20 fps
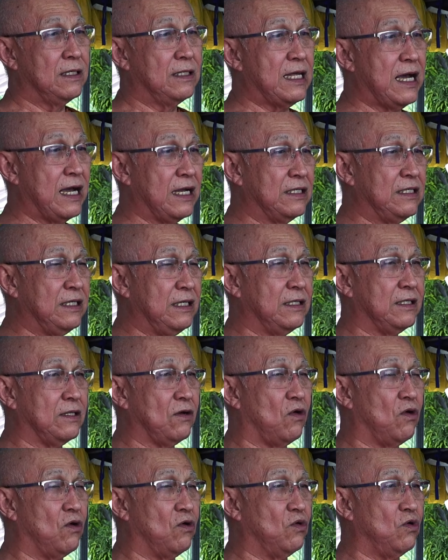ดังเช่น
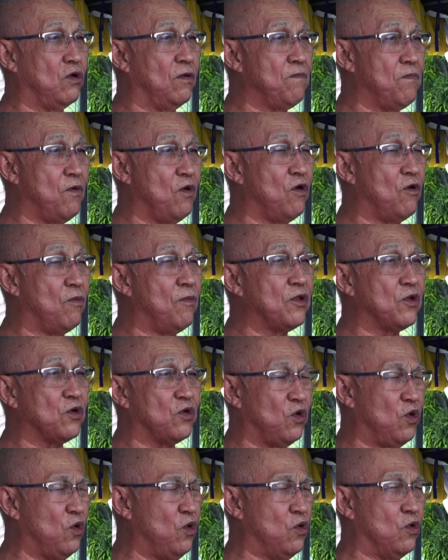องค์หลวงปู่บุญ
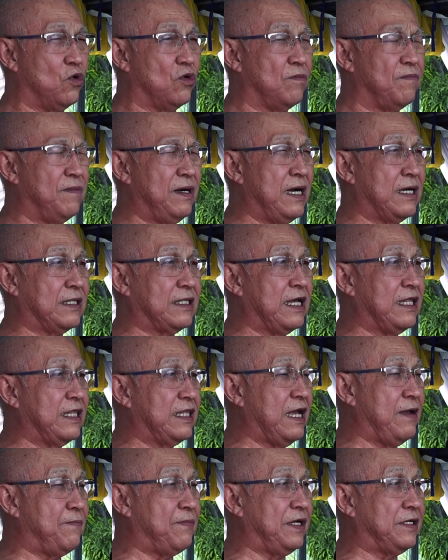กู้เมื่อท่าน
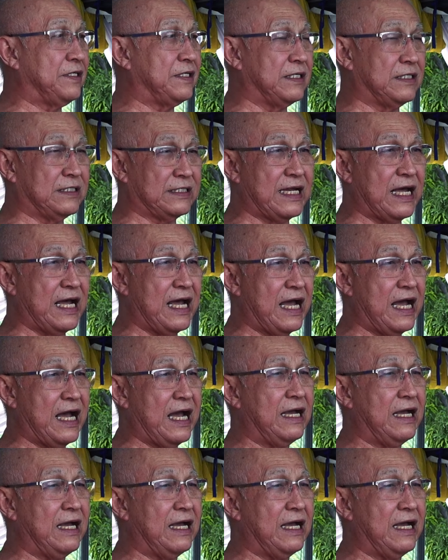ได้ไปศึกษา